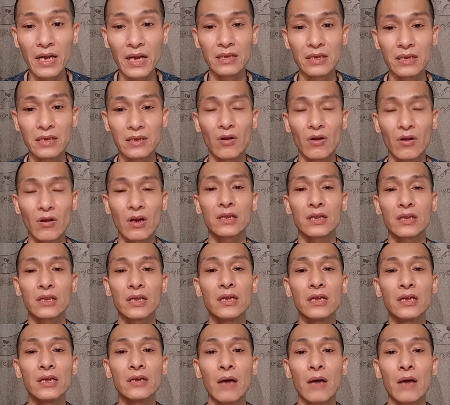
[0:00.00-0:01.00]
đình. Đó là
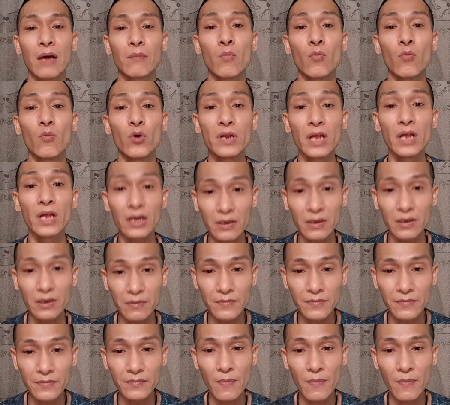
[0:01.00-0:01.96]
Thế Điên hàng mong muốn nhất.